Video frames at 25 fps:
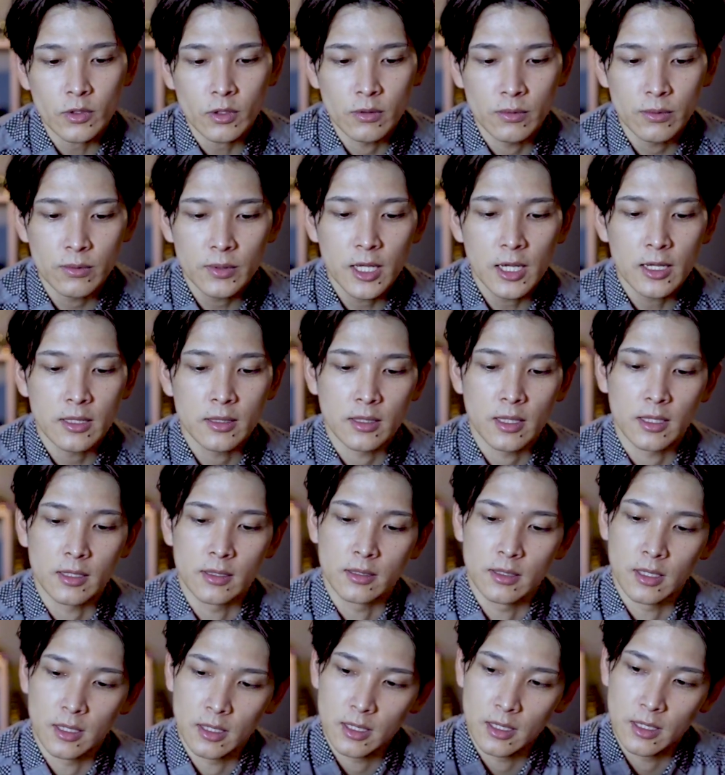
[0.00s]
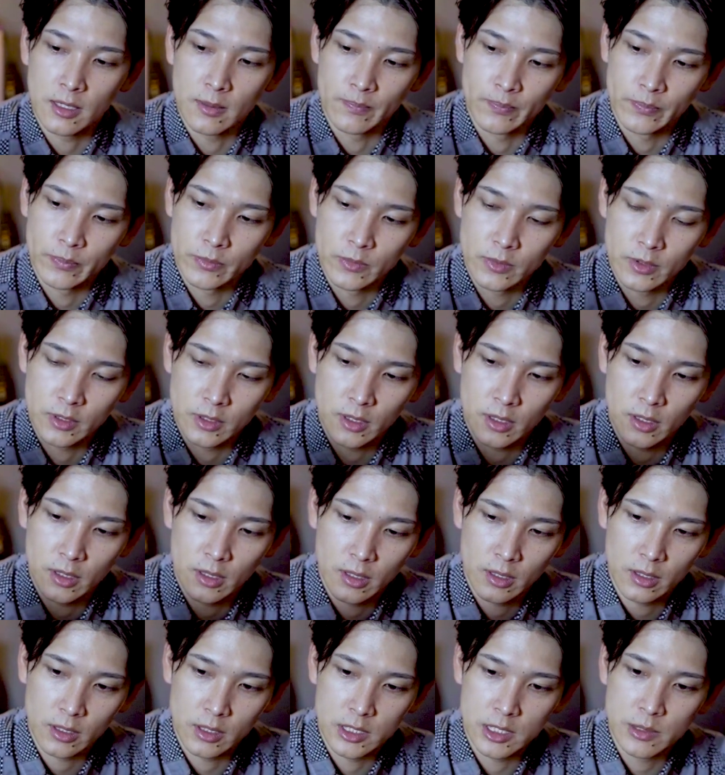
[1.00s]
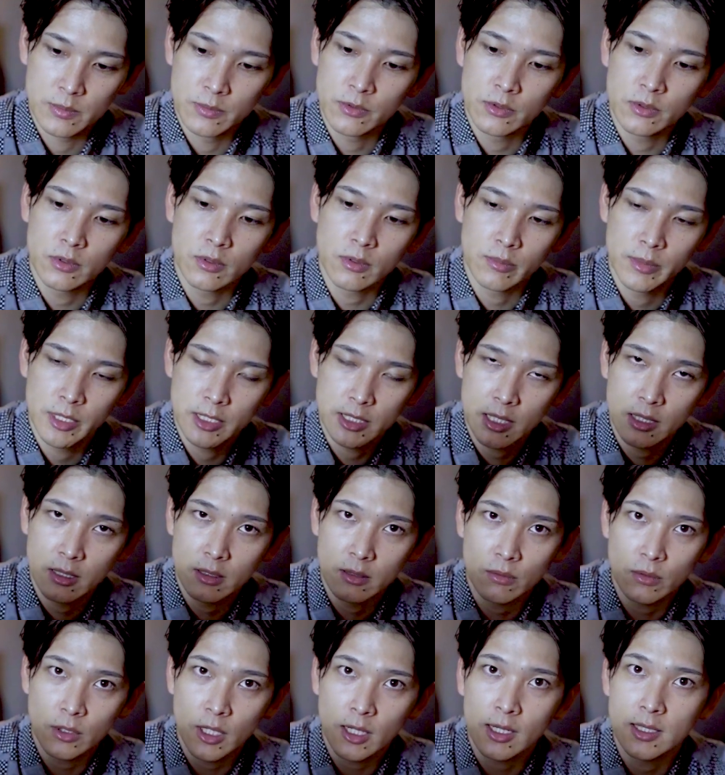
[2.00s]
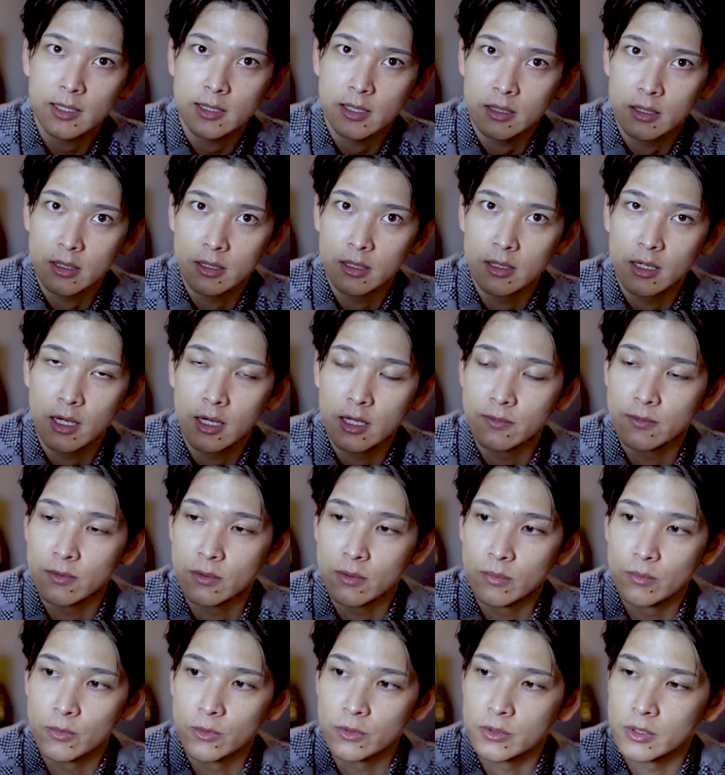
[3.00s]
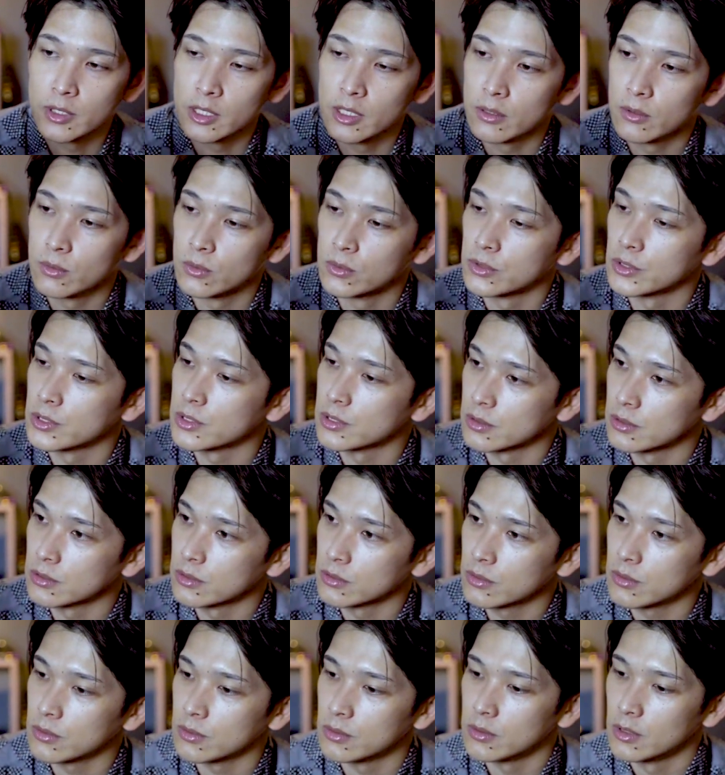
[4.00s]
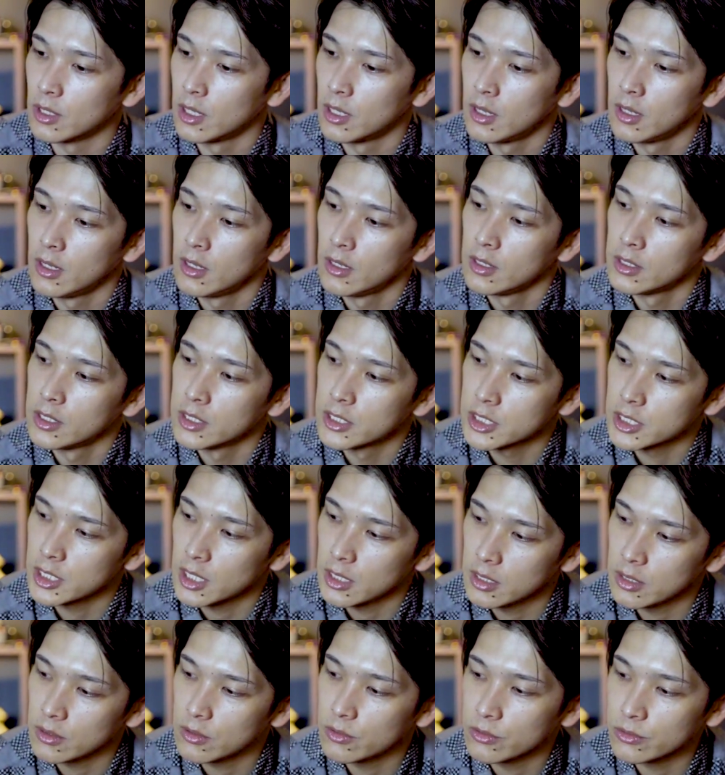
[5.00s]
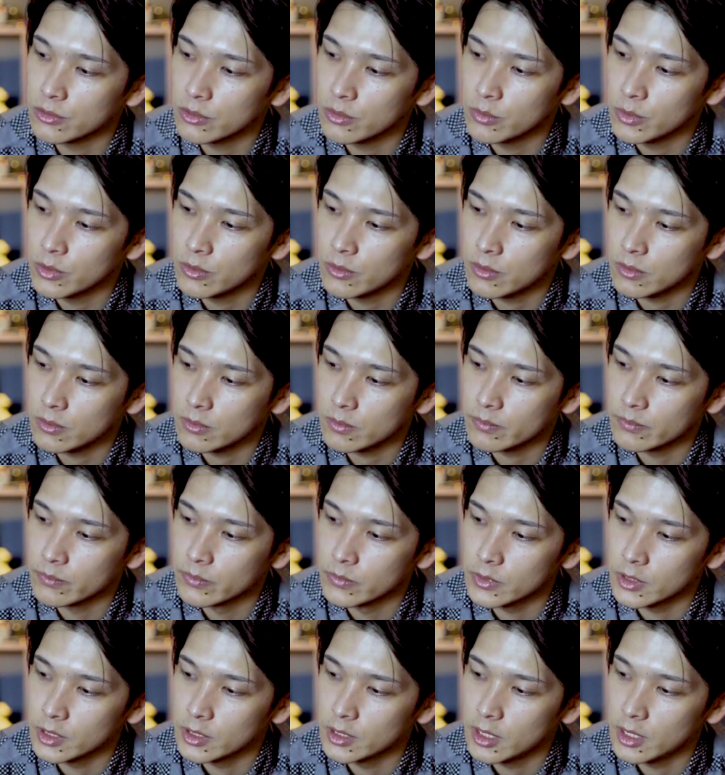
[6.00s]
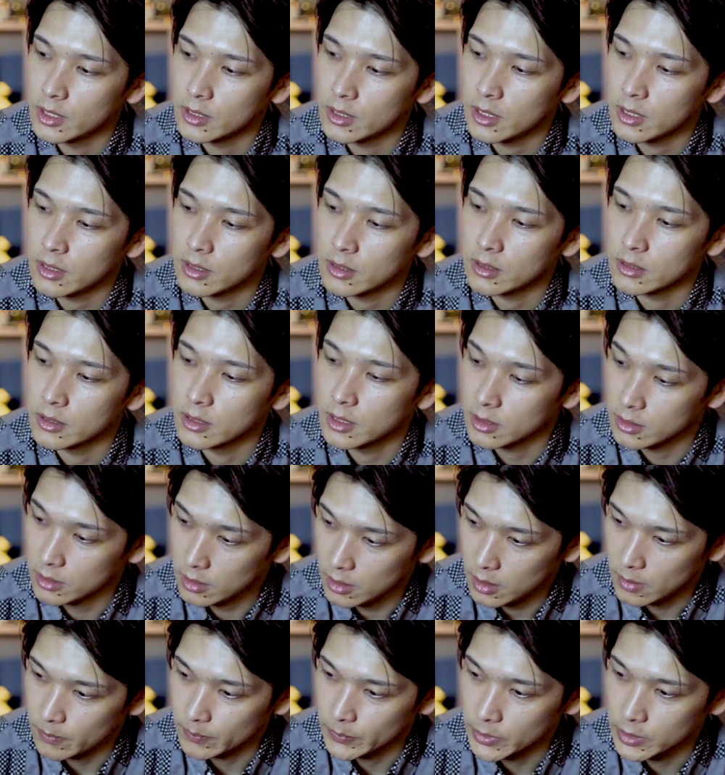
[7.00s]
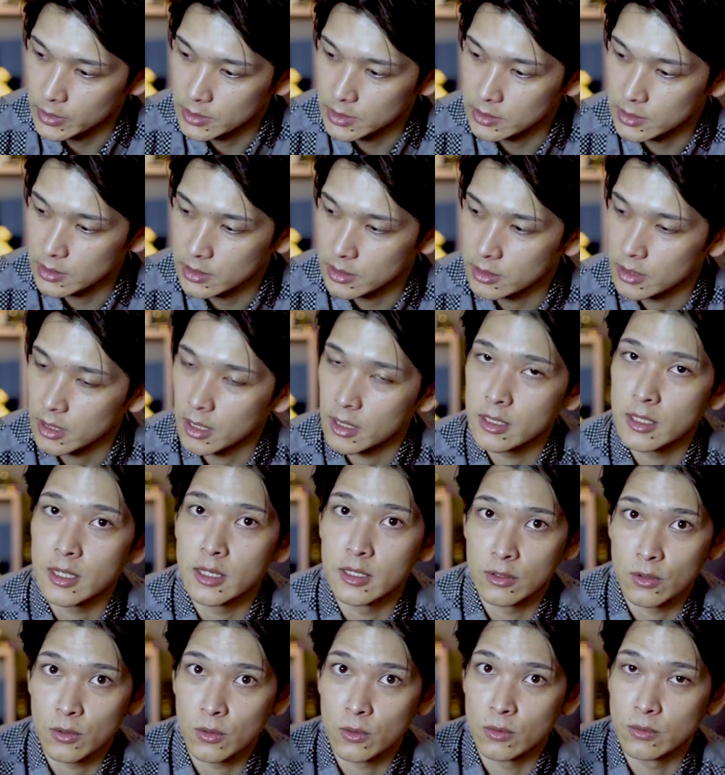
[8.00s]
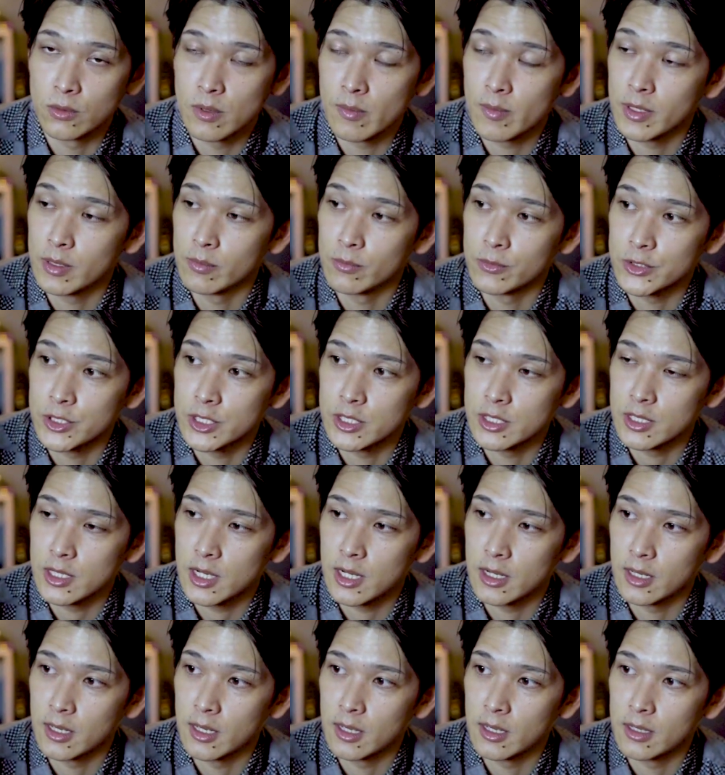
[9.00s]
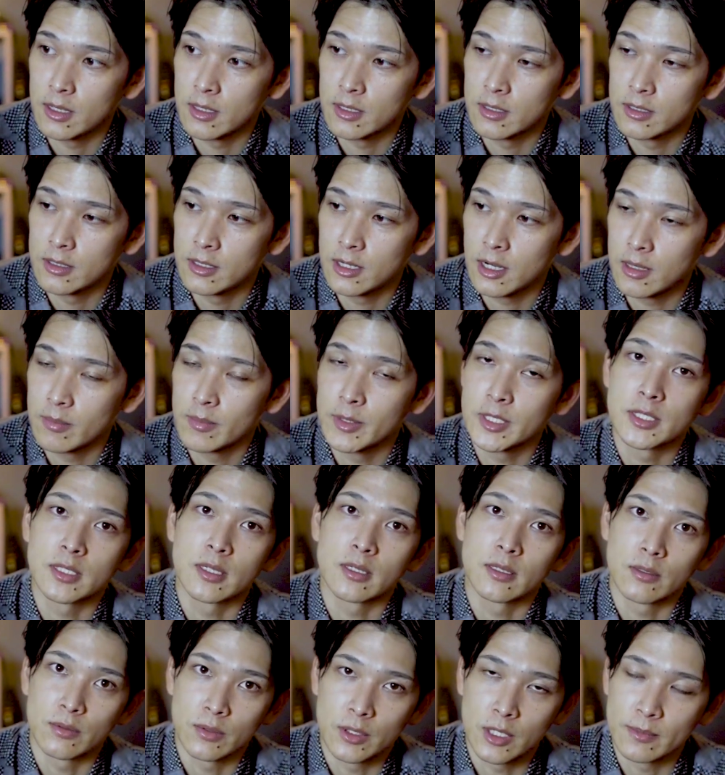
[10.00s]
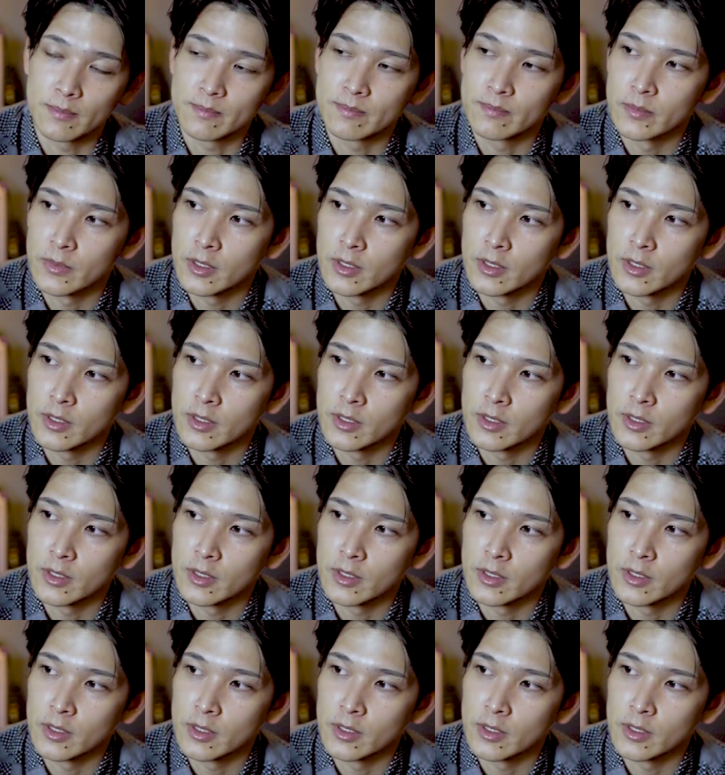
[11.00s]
普段だったらえー、自分の目線の高さに iPhone を持っていこうとすると下に小指を入れない入れて、え支えてあげないと上まで持ち上げられませんよね。